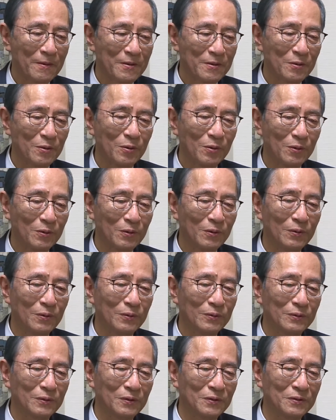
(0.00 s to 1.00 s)
地
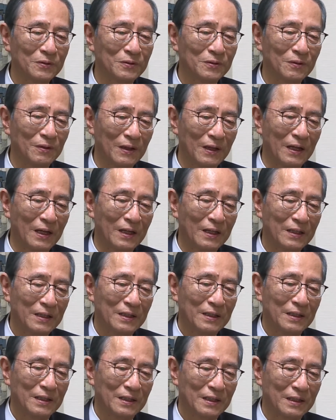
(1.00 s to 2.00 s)
方というのは、ね、
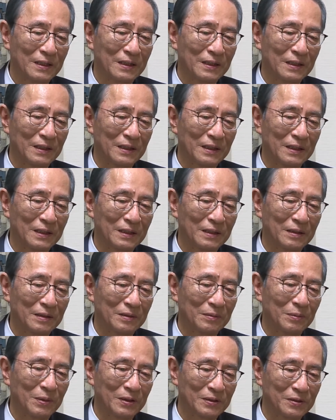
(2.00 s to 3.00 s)

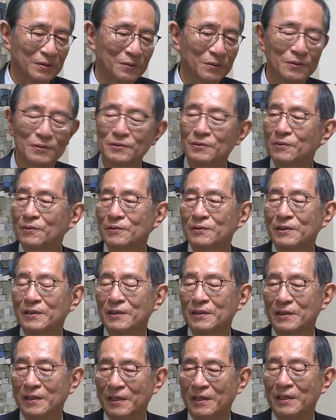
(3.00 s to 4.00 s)
あまあ、地方創
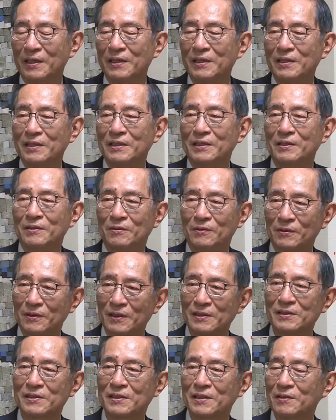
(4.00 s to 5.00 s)
生でいろん
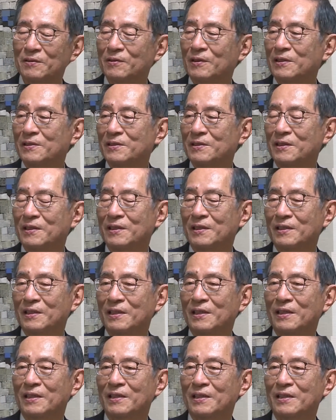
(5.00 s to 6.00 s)
な知恵を出しなが
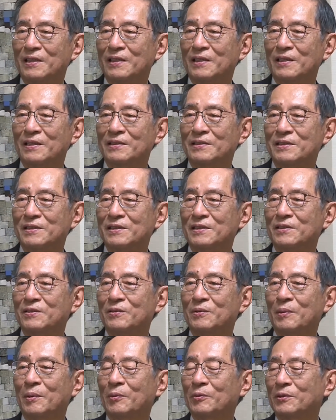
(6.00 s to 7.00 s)
ら、えー、あ地
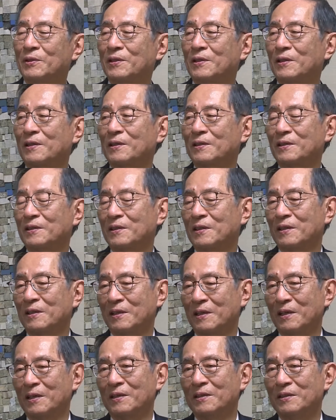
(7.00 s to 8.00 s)
域を守っていかなきゃな
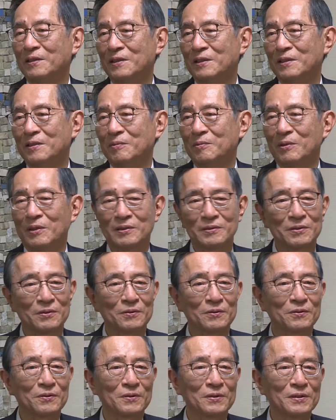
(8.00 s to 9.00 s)
らない、まあ、
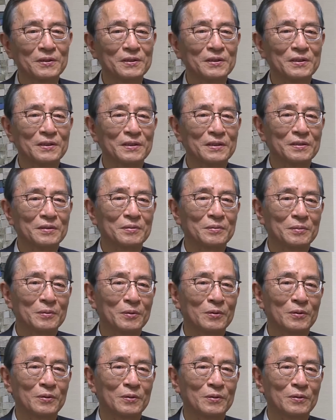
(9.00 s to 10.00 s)
その時に
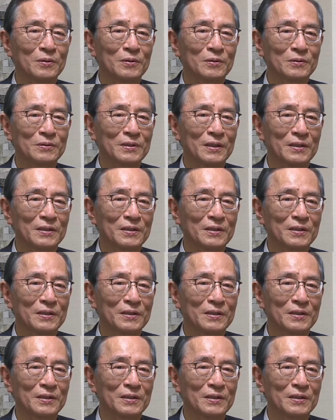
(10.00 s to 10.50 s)
もう